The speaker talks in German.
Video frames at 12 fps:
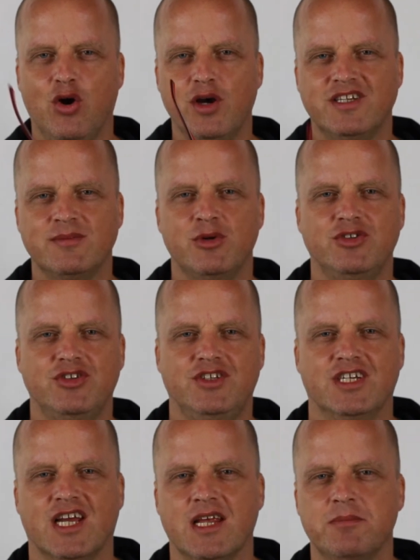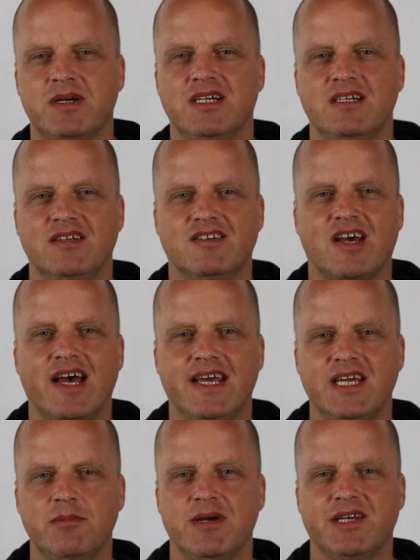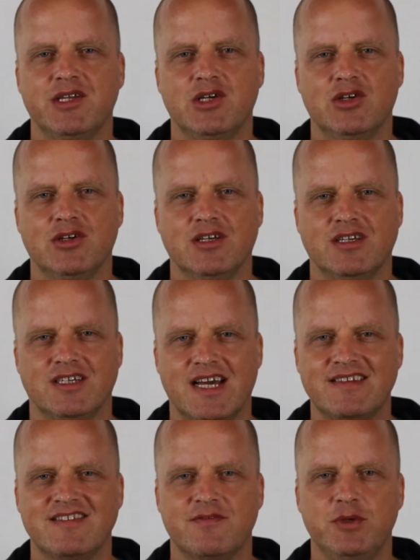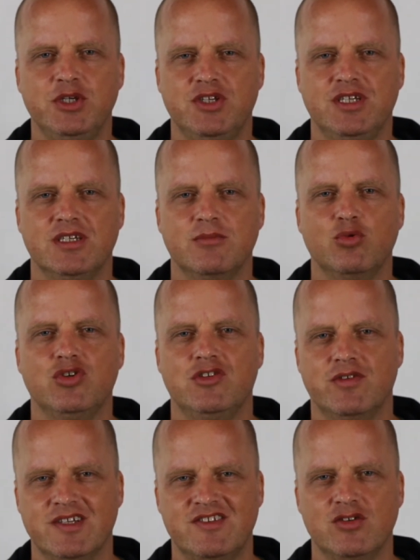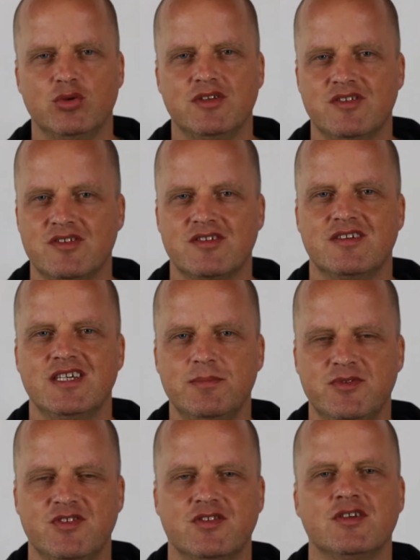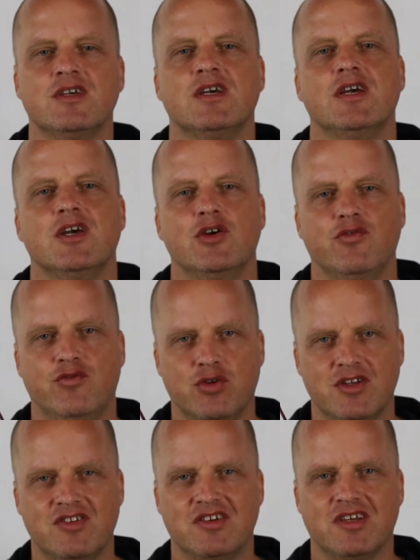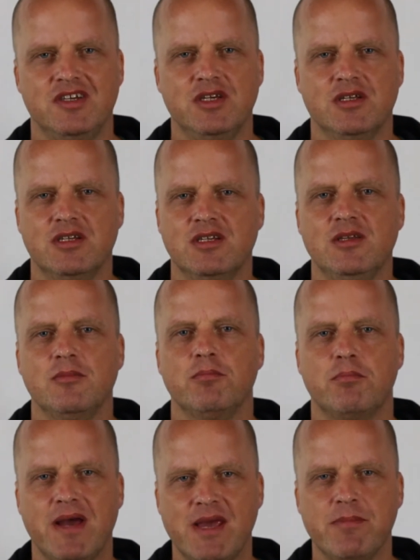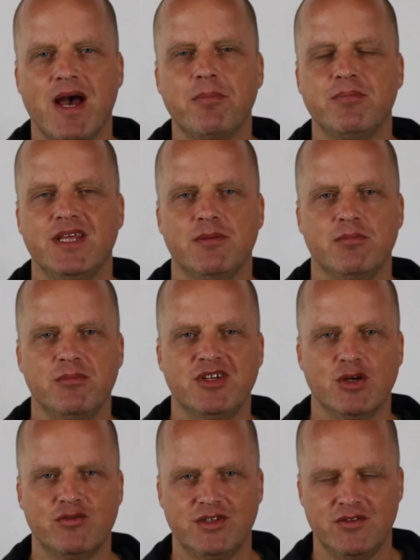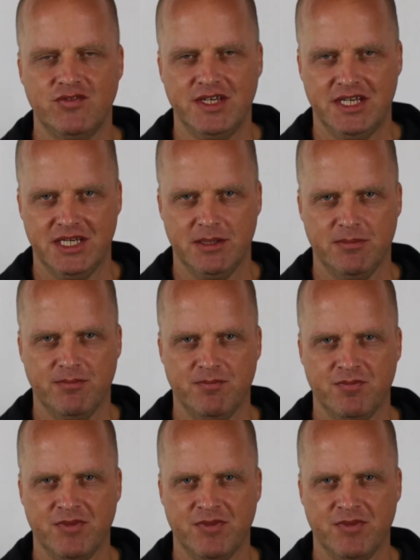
Heute möchte ich dir gerne mal drei meiner ganz wichtigen Motivationstipps für das Trainieren beim Abnehmen mit auf den Weg geben.